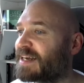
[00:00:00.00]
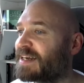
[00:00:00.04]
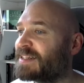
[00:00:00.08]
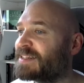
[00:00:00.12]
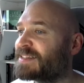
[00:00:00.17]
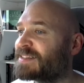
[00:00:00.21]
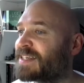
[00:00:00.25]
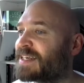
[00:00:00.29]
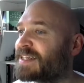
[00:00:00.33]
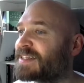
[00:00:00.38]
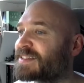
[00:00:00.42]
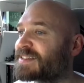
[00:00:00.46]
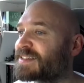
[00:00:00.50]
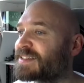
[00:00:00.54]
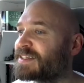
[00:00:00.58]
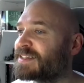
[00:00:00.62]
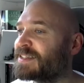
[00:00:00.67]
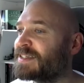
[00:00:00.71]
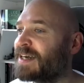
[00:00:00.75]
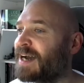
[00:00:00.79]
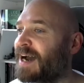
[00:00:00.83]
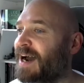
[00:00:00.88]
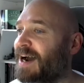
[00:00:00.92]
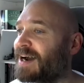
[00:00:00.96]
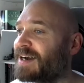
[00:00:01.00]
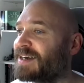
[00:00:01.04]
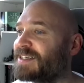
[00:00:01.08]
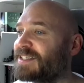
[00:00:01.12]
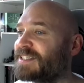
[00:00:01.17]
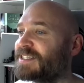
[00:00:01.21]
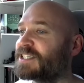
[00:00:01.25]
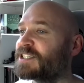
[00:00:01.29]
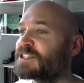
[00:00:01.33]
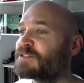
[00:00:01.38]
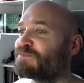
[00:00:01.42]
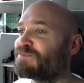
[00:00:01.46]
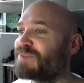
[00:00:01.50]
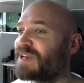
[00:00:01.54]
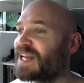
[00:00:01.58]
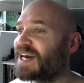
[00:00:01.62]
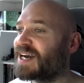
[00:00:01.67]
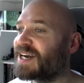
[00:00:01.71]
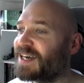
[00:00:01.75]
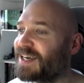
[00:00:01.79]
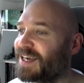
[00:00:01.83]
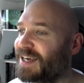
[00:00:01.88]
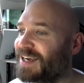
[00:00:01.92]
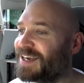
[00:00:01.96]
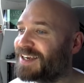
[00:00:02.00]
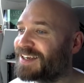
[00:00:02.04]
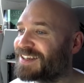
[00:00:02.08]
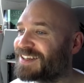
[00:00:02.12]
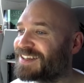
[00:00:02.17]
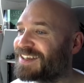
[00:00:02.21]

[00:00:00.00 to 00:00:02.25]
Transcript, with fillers: als Hitze? Heißes Blei.